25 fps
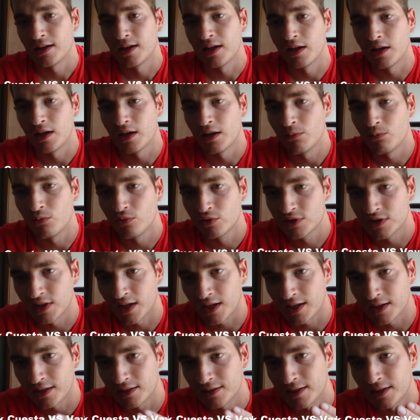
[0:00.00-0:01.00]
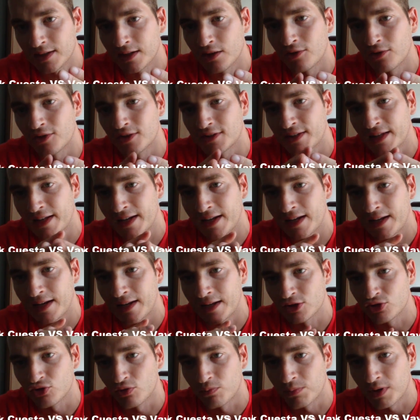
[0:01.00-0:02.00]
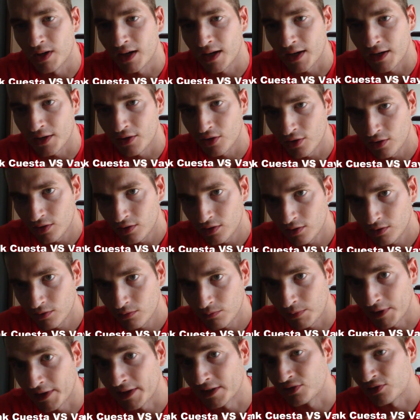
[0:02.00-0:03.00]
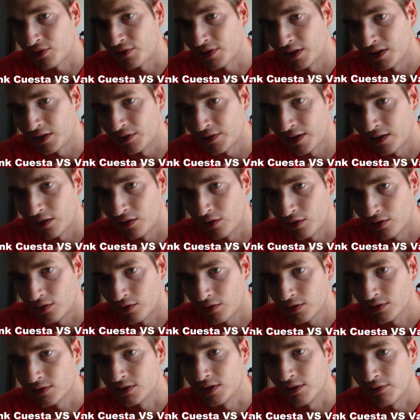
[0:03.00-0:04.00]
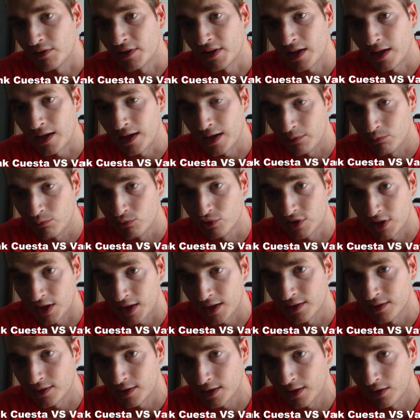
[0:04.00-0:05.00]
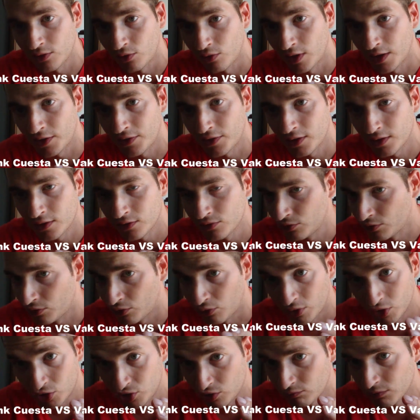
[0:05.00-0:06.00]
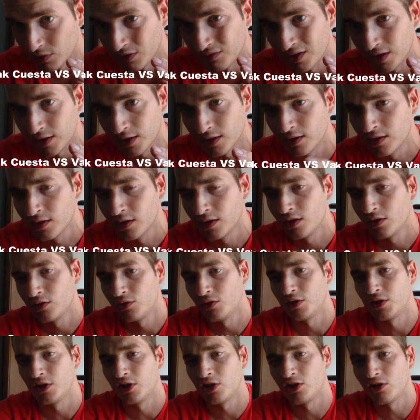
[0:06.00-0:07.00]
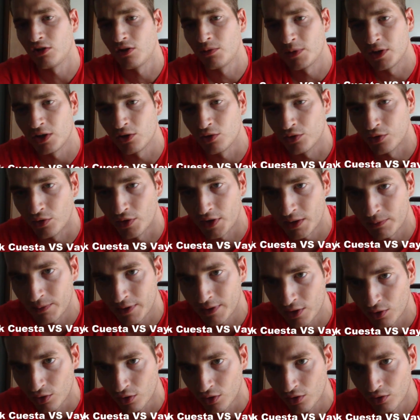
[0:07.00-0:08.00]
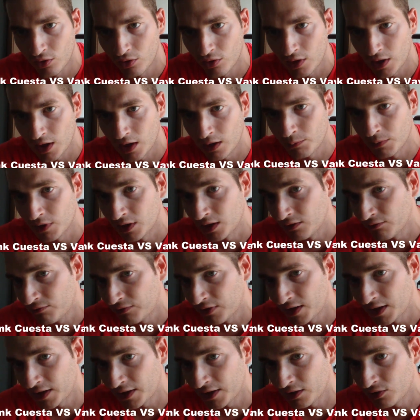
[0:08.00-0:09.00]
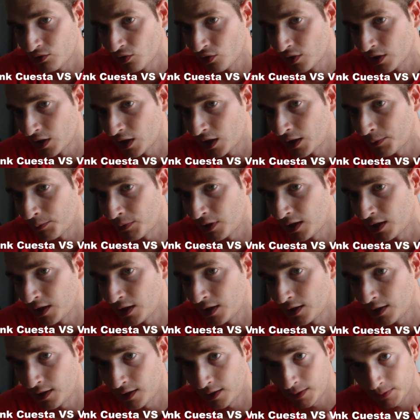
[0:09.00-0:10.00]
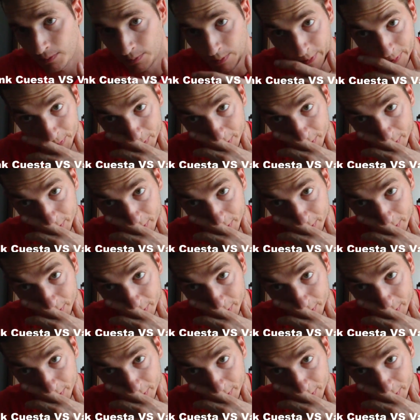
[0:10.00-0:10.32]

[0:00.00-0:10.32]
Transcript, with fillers: que mucha gente le corta la ala a sus pájaros para socializarlos. Sí, es verdad, hay mucha gente que lo hace, yo no lo he hecho en mi vida. Yo he tenido a mi cotorra Manolo, a mi ninfa Darito y a mi